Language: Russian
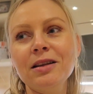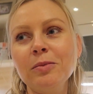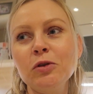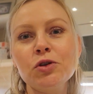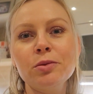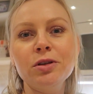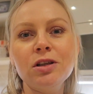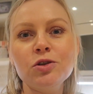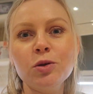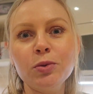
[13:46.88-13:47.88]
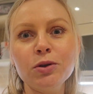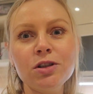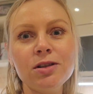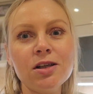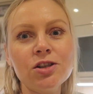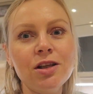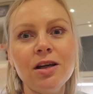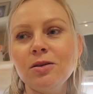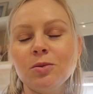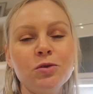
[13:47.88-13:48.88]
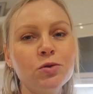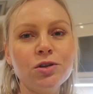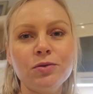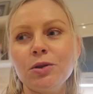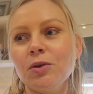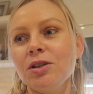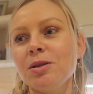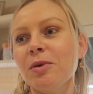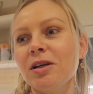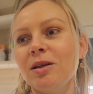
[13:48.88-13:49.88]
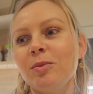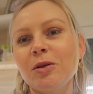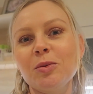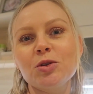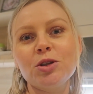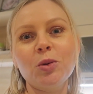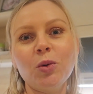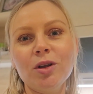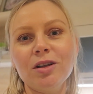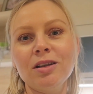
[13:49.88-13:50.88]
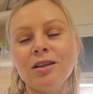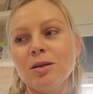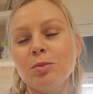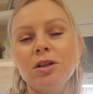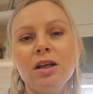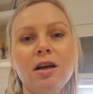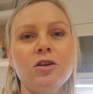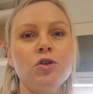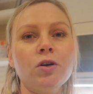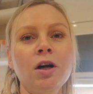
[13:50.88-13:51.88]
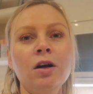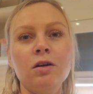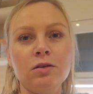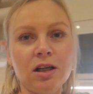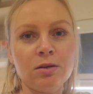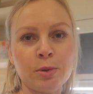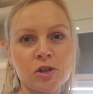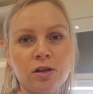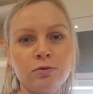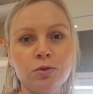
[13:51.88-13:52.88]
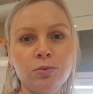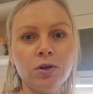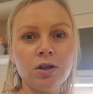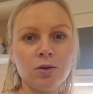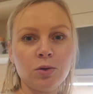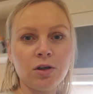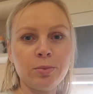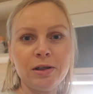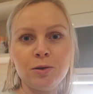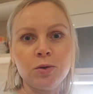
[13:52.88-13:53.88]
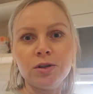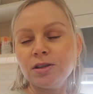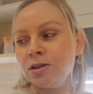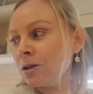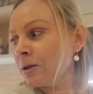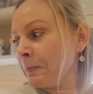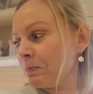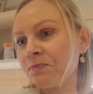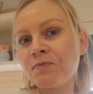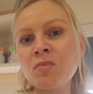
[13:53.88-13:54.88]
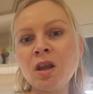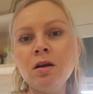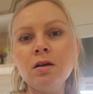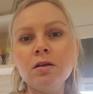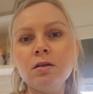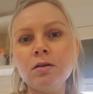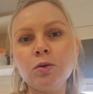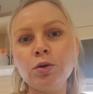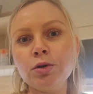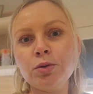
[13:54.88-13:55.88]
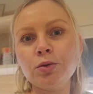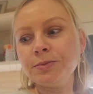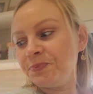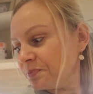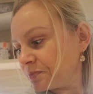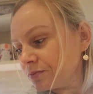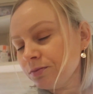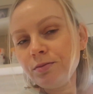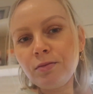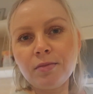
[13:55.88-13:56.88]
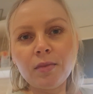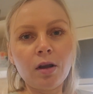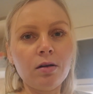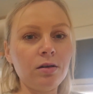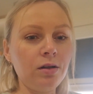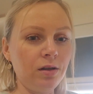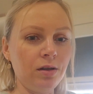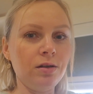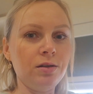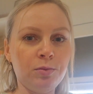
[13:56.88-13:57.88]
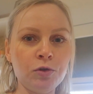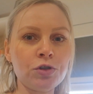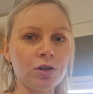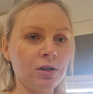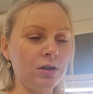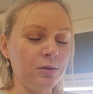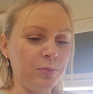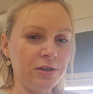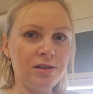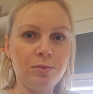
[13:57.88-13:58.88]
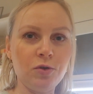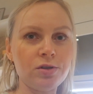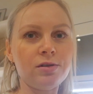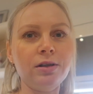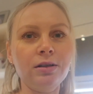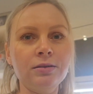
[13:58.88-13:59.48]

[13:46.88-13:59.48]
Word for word: Нам нужно было еще полчаса ждать, но мы уже все не смогли, потому что холодно так было. Я еще так пошла в футболке, только пальто надела, э, куртку. И немножко подзамерзла.